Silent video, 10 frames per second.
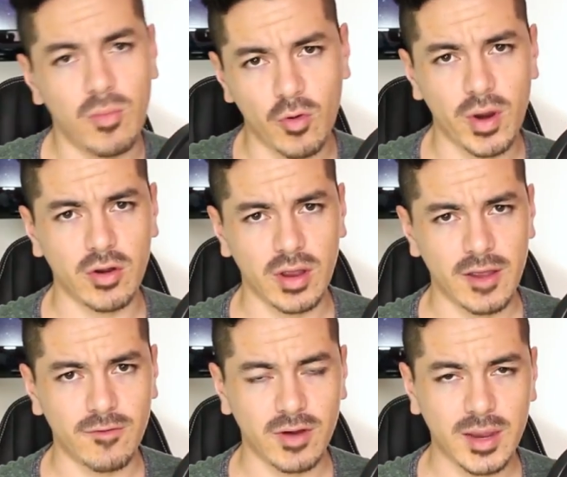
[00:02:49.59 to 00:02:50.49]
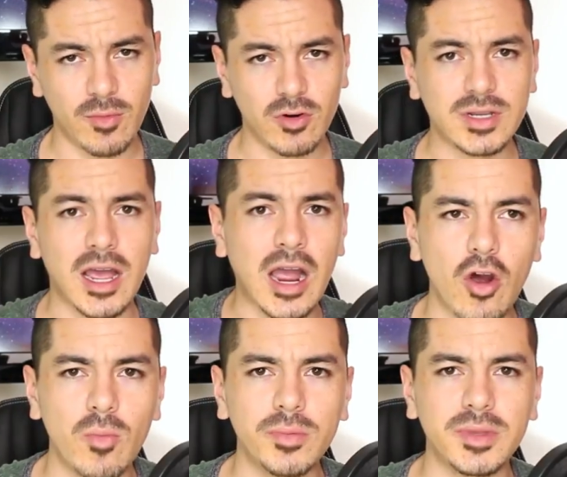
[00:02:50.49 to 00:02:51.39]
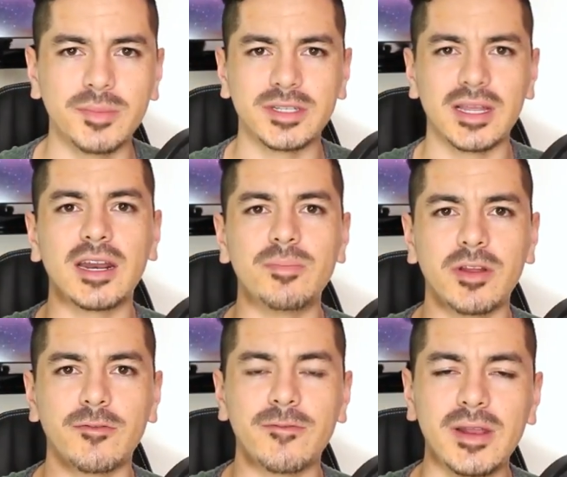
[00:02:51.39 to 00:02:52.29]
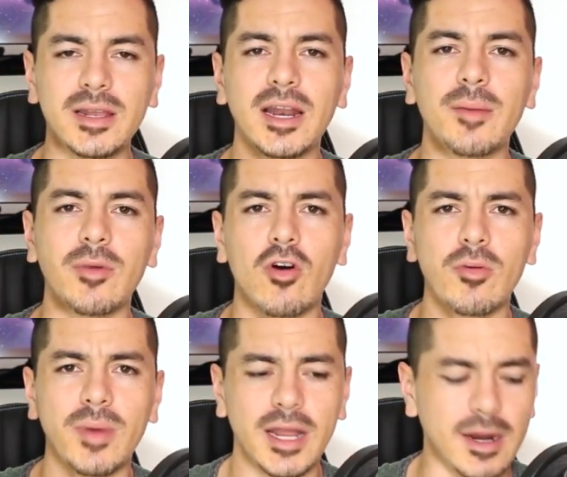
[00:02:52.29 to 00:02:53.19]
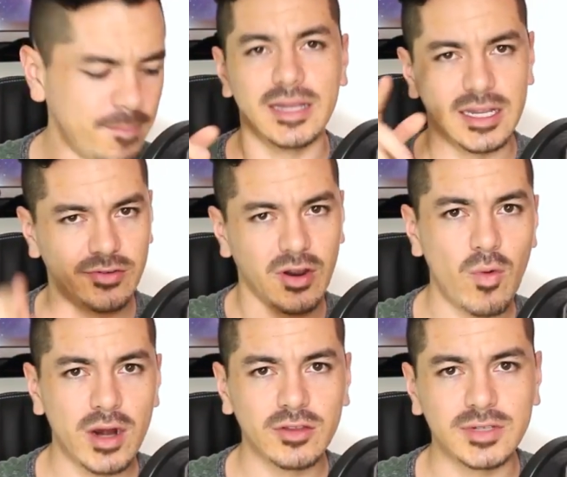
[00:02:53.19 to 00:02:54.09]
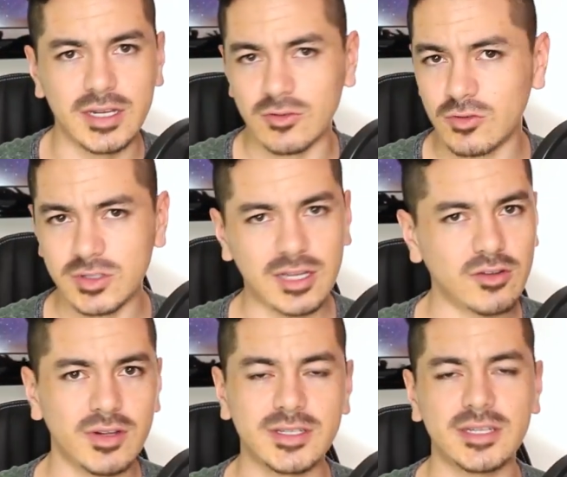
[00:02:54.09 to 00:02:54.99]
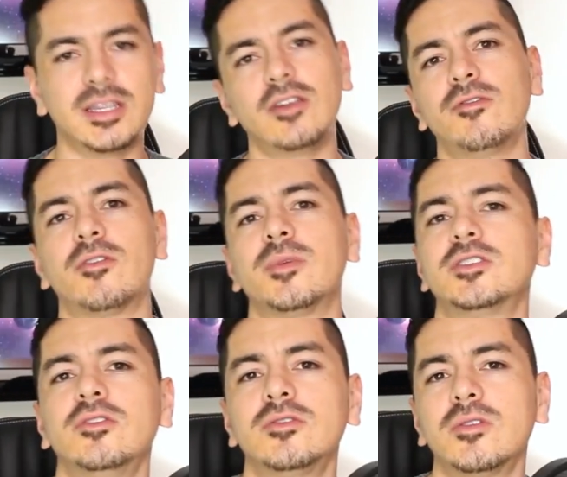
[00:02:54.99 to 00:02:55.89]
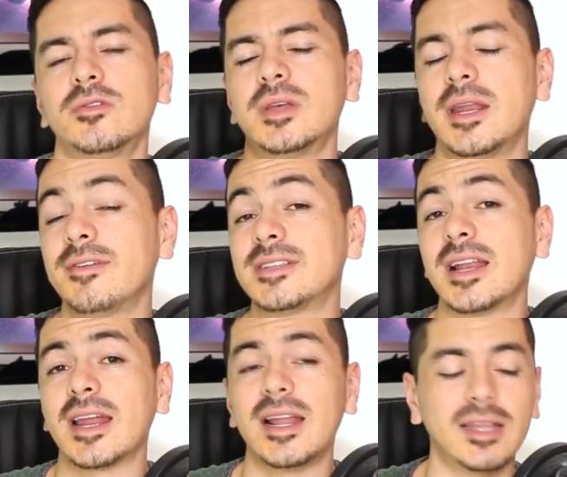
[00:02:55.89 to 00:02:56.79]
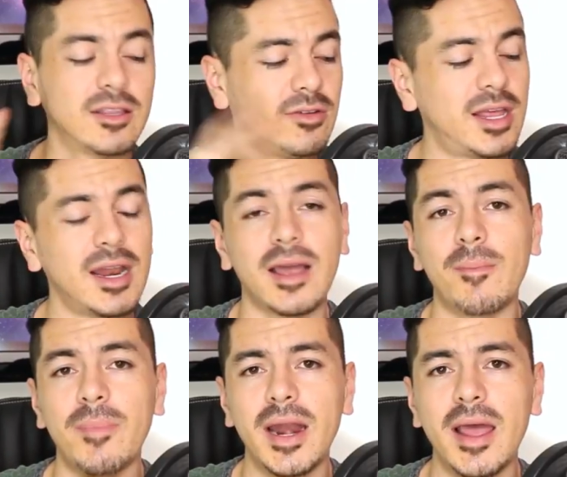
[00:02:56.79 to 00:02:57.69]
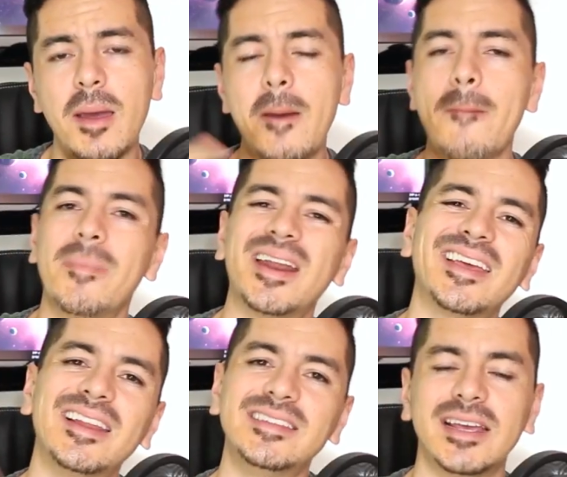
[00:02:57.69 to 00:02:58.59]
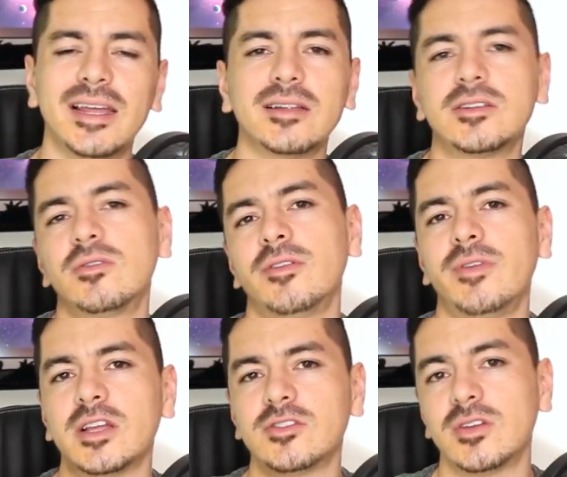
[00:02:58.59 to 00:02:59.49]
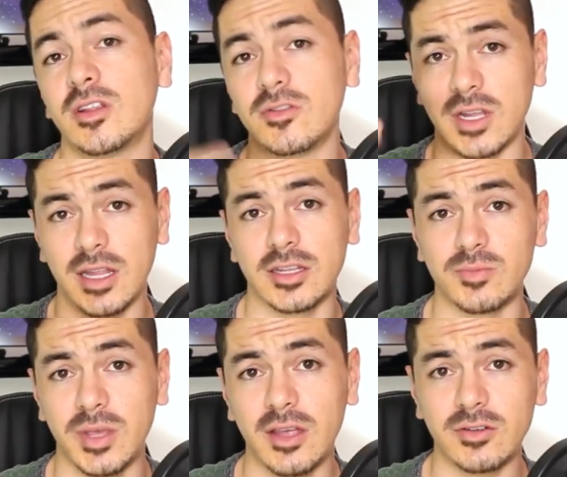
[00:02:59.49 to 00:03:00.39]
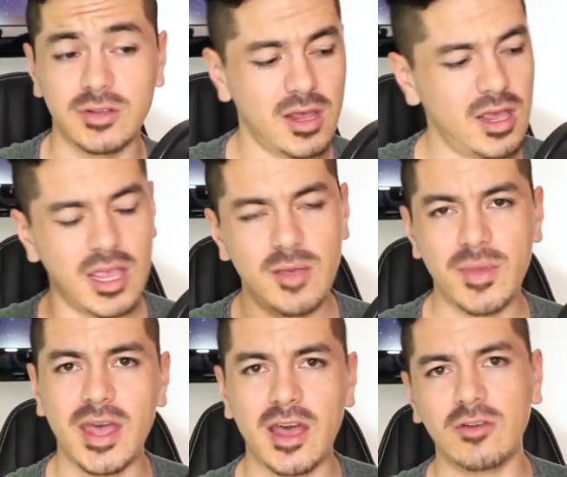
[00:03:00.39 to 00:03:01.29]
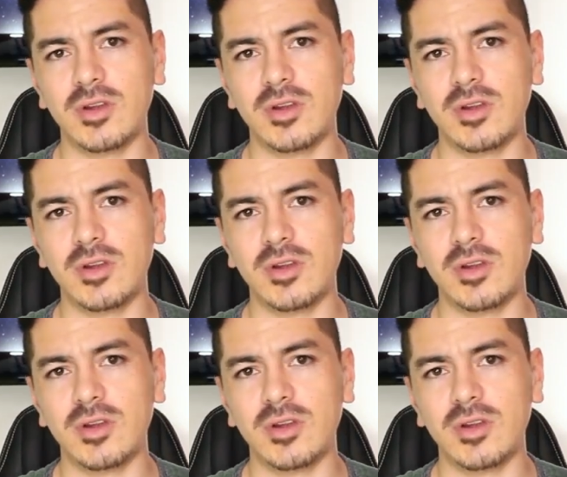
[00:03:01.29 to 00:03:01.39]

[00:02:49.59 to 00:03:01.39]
Pero bueno, enfoquémonos a cómo optimizar el perfil de la mejor manera. Les recuerdo, si les gusta todo este estilo de información, suscríbanse al canal dándole a la campana para que les lleguen las notificaciones de los siguientes videos y me dejan